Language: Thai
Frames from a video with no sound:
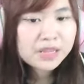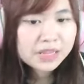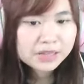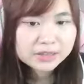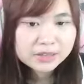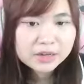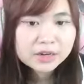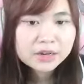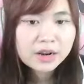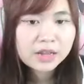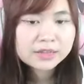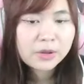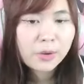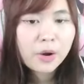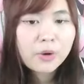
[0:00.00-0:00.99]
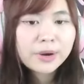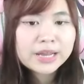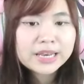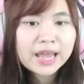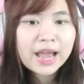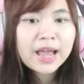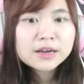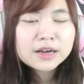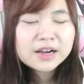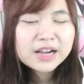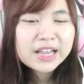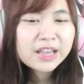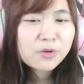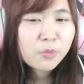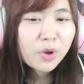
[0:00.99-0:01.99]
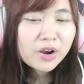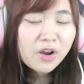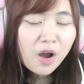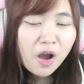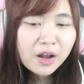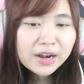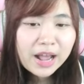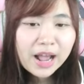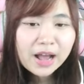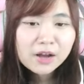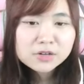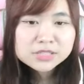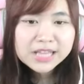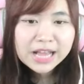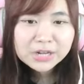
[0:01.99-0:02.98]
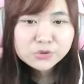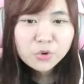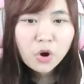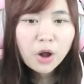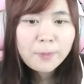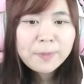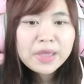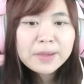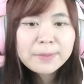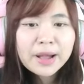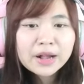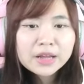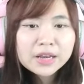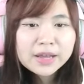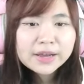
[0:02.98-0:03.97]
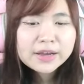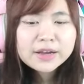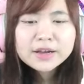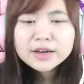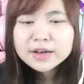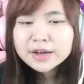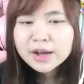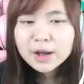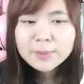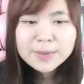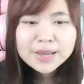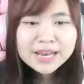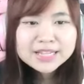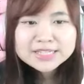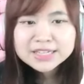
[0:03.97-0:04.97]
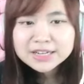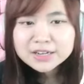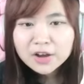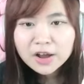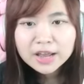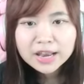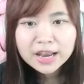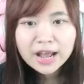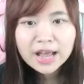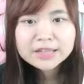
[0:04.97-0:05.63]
Creator นะแต่ว่าวันนี้เออเห็นว่าน้องนะคะเขาสร้างโชว์ Obby มาก็เลยเออเข้ามาเล่นสักหน่อยนะคะ